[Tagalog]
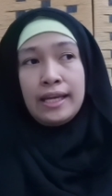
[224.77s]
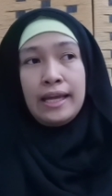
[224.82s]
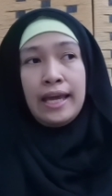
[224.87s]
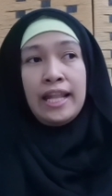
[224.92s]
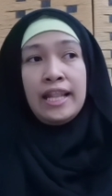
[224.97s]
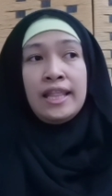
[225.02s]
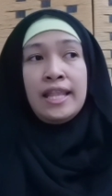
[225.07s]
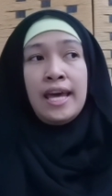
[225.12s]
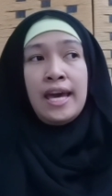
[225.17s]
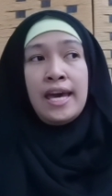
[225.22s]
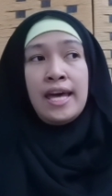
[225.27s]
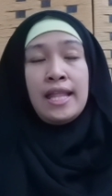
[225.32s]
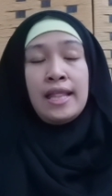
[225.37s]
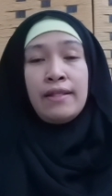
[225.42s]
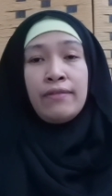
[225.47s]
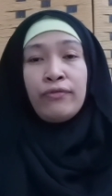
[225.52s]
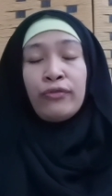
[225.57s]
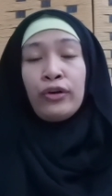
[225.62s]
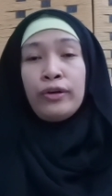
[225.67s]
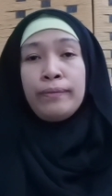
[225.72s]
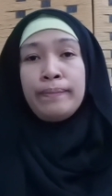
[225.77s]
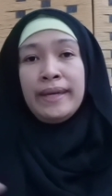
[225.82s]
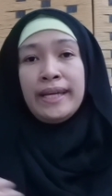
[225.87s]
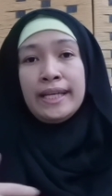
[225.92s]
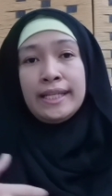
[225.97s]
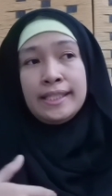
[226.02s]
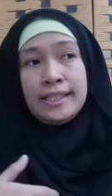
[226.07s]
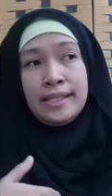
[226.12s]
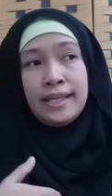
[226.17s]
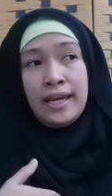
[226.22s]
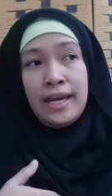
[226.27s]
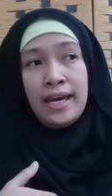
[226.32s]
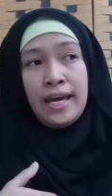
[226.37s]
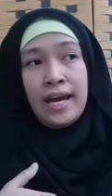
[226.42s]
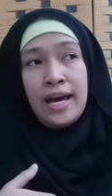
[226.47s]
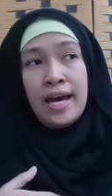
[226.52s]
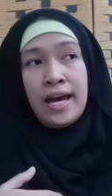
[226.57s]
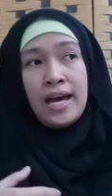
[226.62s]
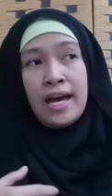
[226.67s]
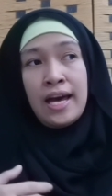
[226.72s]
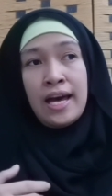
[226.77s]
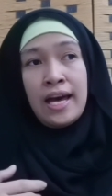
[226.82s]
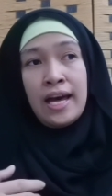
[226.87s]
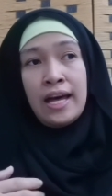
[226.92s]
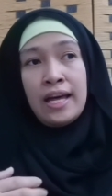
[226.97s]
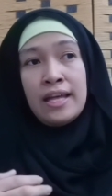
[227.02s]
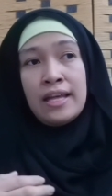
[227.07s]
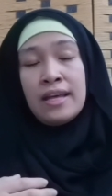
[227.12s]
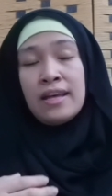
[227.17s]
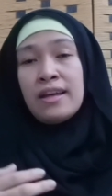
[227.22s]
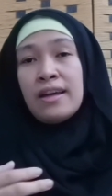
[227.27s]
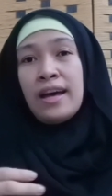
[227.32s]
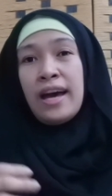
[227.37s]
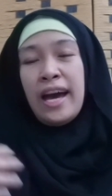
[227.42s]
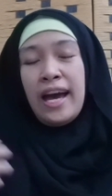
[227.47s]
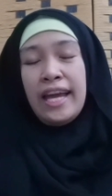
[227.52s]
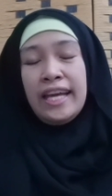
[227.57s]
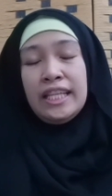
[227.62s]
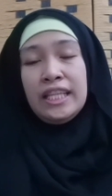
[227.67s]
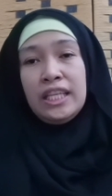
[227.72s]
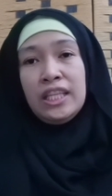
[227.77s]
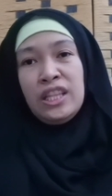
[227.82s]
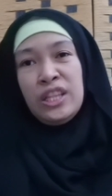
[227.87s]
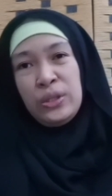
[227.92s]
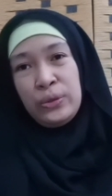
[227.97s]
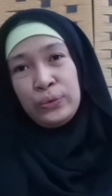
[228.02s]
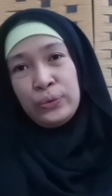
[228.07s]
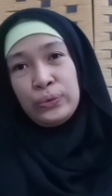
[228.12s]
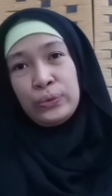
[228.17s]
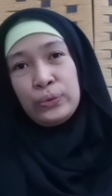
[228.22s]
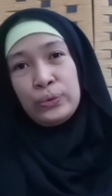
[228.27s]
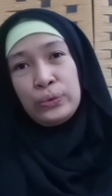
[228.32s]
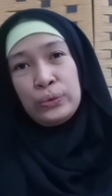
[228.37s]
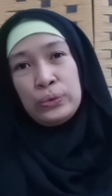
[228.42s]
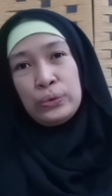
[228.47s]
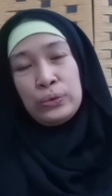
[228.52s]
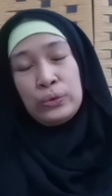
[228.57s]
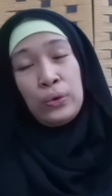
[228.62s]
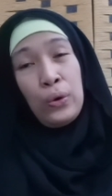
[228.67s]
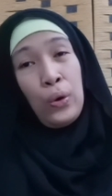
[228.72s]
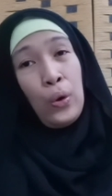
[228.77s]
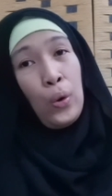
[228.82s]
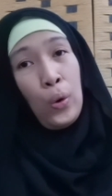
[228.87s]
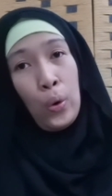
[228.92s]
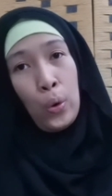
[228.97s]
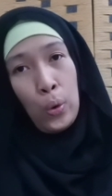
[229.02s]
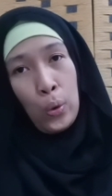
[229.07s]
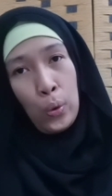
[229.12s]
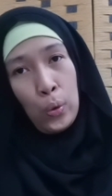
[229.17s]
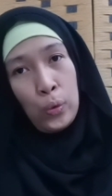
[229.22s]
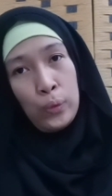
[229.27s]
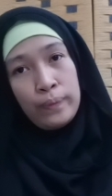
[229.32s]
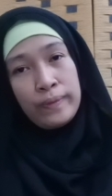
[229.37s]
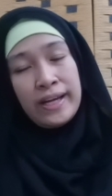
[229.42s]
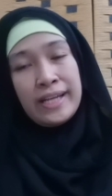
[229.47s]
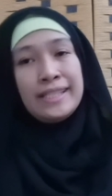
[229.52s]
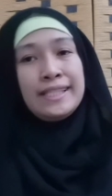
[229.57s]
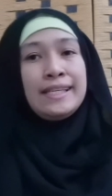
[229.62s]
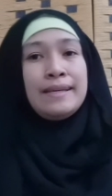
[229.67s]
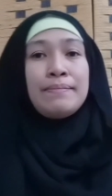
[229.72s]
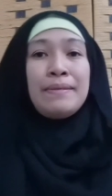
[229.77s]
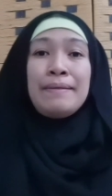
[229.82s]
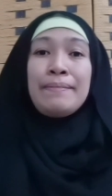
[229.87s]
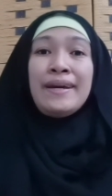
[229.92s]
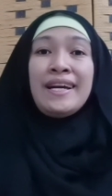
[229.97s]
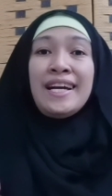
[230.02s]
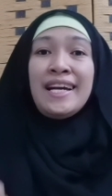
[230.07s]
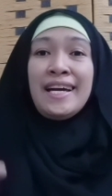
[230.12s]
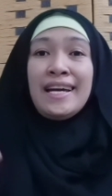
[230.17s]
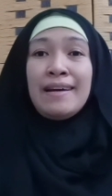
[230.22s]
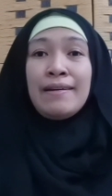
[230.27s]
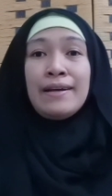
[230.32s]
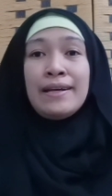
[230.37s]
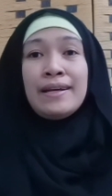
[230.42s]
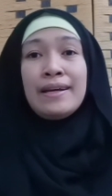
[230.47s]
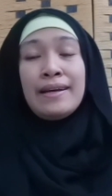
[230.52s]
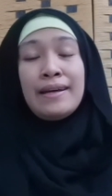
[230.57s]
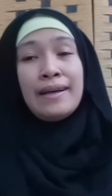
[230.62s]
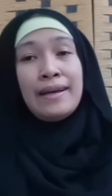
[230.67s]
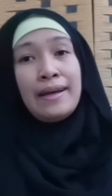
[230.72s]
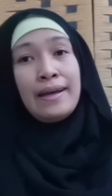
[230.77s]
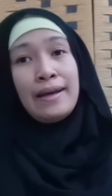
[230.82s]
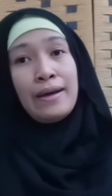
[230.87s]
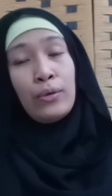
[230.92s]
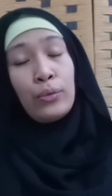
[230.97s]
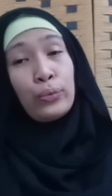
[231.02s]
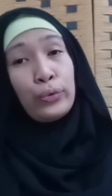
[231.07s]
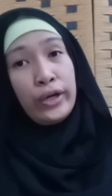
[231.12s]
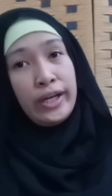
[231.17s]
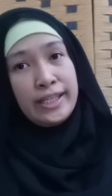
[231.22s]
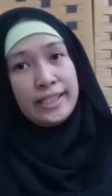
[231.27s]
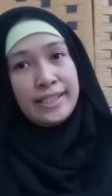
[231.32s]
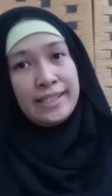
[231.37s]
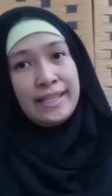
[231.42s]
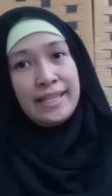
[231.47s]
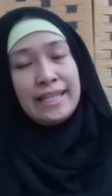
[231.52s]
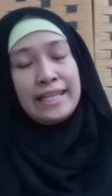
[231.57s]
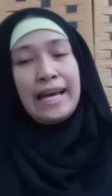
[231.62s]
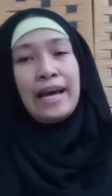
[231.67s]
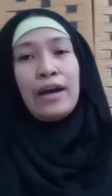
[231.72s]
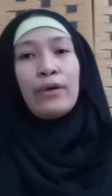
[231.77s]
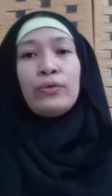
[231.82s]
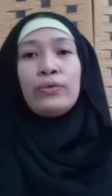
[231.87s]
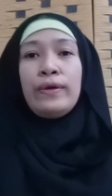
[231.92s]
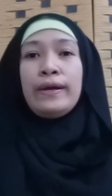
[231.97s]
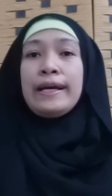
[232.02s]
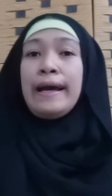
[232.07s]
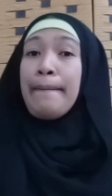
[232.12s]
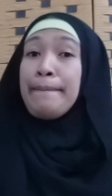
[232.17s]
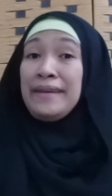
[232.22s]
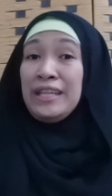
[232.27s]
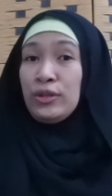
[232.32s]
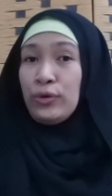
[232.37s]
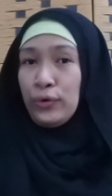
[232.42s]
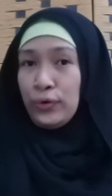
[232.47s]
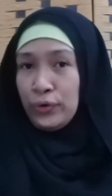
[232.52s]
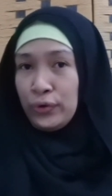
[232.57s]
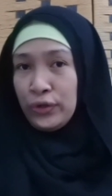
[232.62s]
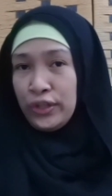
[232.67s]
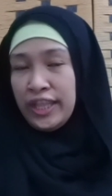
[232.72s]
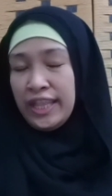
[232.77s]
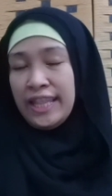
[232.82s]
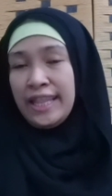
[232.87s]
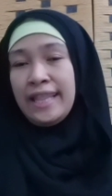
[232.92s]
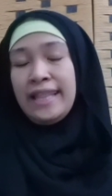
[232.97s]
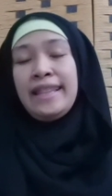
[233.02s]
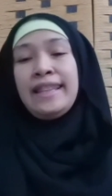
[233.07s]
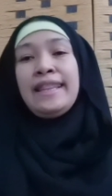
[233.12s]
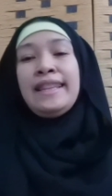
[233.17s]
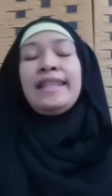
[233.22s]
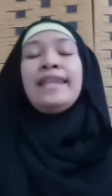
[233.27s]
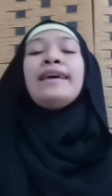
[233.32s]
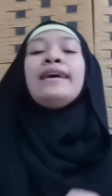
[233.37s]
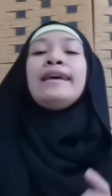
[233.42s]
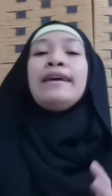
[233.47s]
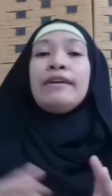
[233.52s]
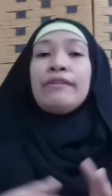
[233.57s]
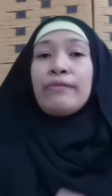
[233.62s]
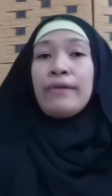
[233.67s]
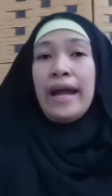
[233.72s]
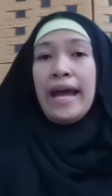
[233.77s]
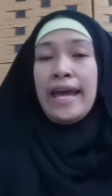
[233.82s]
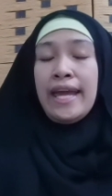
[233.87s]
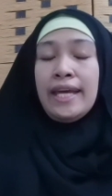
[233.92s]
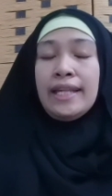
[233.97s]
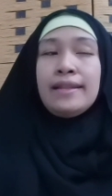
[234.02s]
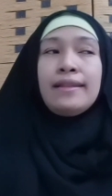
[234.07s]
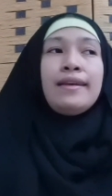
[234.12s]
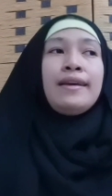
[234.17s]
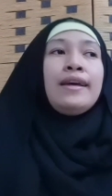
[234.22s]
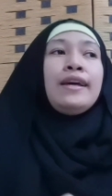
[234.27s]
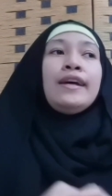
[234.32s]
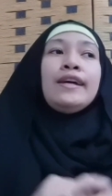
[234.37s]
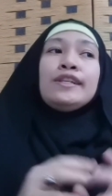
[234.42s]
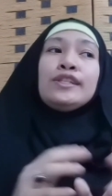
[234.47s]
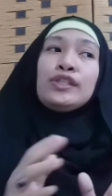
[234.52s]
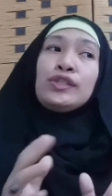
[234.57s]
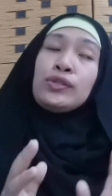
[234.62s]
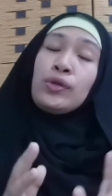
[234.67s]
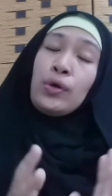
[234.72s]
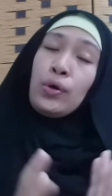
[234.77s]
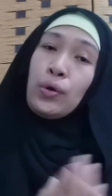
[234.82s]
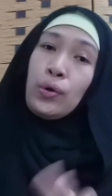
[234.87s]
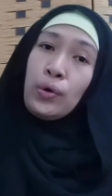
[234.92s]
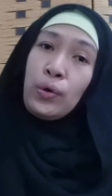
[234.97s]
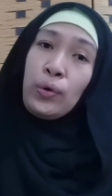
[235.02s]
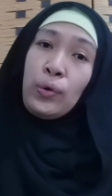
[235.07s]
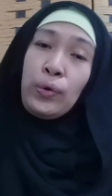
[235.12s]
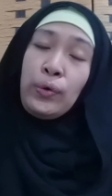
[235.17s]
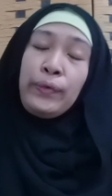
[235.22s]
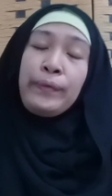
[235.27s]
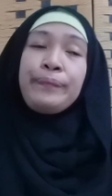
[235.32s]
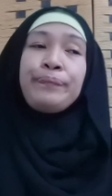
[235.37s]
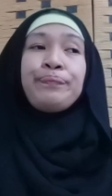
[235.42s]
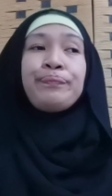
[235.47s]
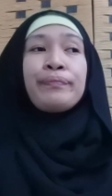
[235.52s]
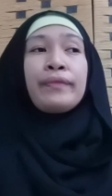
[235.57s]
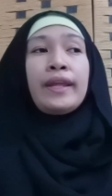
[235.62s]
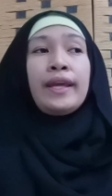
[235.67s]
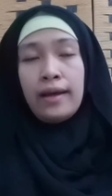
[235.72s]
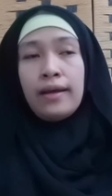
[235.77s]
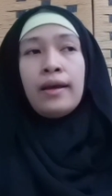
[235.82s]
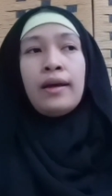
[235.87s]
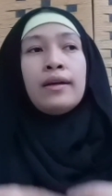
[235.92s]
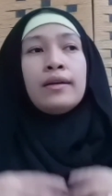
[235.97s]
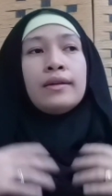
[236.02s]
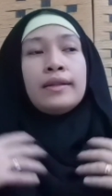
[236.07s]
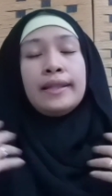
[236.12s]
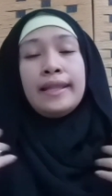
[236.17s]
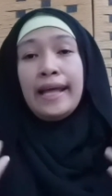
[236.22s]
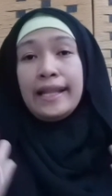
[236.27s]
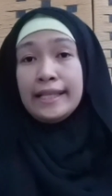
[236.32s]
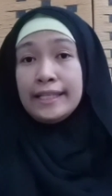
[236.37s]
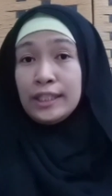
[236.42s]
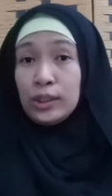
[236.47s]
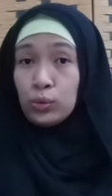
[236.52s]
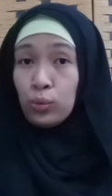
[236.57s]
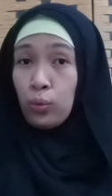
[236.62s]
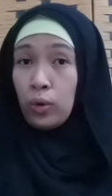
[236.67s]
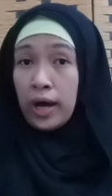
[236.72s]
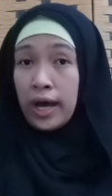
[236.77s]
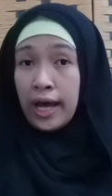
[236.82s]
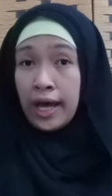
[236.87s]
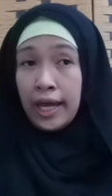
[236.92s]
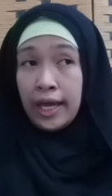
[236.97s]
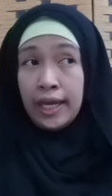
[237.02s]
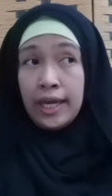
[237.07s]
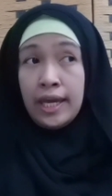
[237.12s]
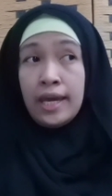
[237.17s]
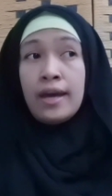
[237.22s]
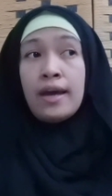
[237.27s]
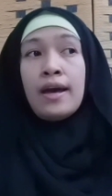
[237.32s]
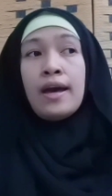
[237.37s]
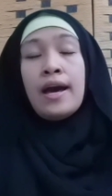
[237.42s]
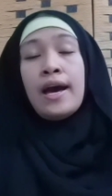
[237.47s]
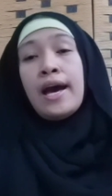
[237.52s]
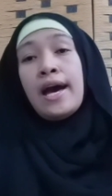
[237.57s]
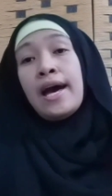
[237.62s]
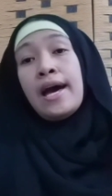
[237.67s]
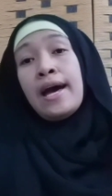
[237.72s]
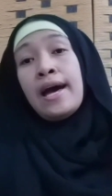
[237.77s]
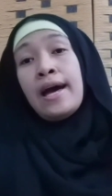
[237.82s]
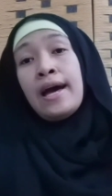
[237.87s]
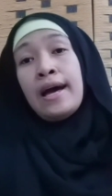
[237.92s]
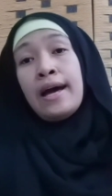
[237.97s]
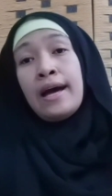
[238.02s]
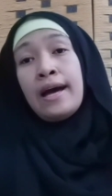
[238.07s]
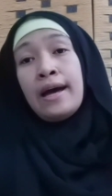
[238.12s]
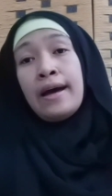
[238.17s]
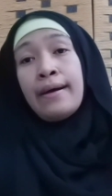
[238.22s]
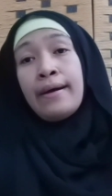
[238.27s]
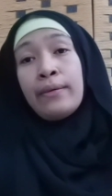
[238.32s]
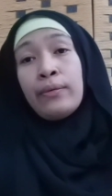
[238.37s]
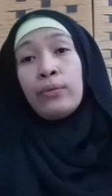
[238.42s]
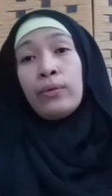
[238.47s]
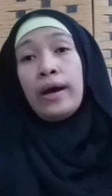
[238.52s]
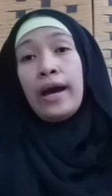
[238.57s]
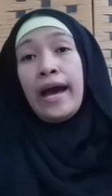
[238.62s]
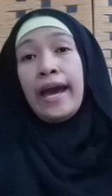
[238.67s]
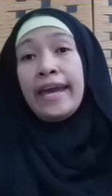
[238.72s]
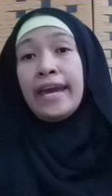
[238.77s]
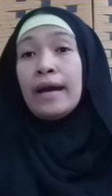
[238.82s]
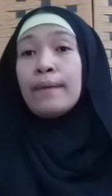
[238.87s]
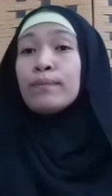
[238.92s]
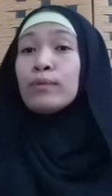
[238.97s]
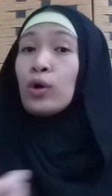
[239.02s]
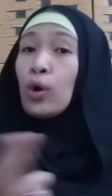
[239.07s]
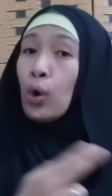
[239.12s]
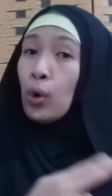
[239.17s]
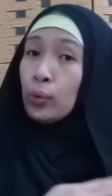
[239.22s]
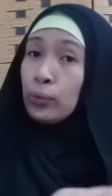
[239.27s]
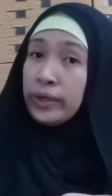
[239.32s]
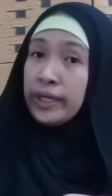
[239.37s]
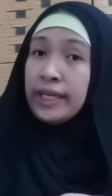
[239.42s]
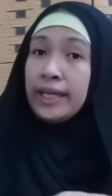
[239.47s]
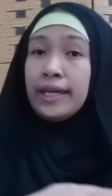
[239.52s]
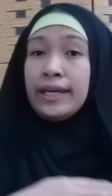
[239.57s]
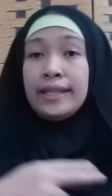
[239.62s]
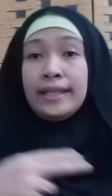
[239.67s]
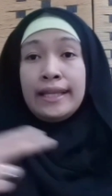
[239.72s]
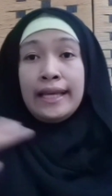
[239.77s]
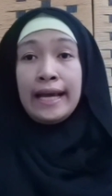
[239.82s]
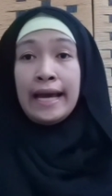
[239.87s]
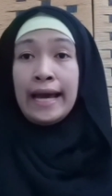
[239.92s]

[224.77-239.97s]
And then, mm. for me kasi, uh, I need to go home kasi may mga works din ako, kami doon. Right? So, Uh, that is why uh, I am going and